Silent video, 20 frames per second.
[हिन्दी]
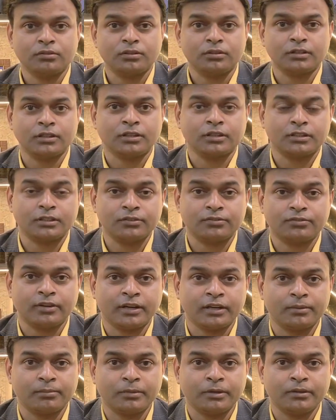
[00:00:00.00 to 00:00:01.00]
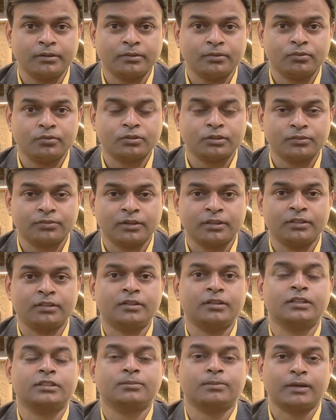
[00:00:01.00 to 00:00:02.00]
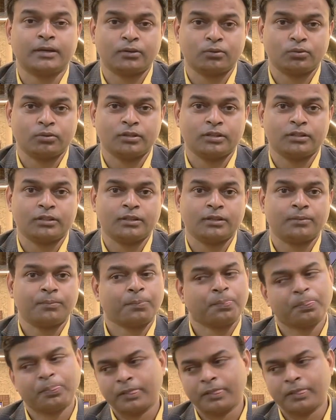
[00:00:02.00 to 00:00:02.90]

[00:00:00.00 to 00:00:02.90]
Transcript: क्या कहते हैं फायर में उसके फादर एक्सपायर हो गए थे